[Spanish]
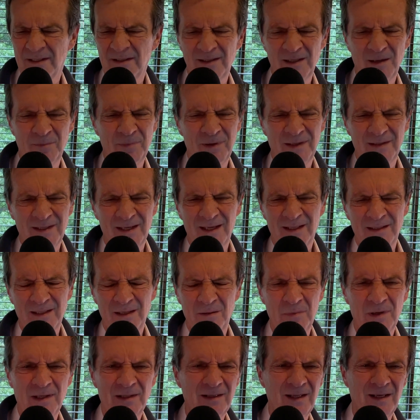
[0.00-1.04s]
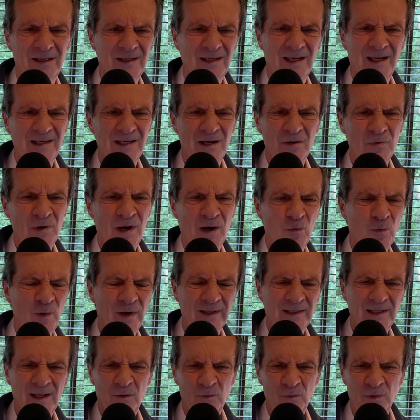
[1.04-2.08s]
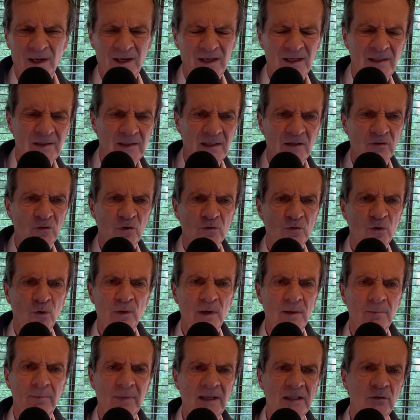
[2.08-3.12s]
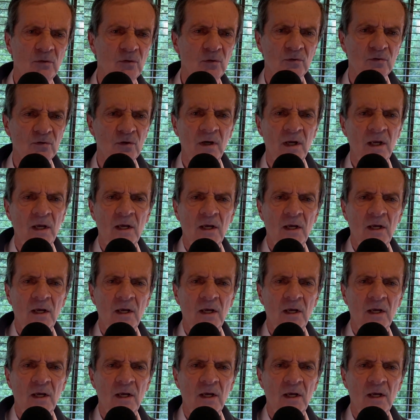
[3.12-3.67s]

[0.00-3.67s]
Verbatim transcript: independientemente de que haya una cuarta o una quinta, esos son inventos.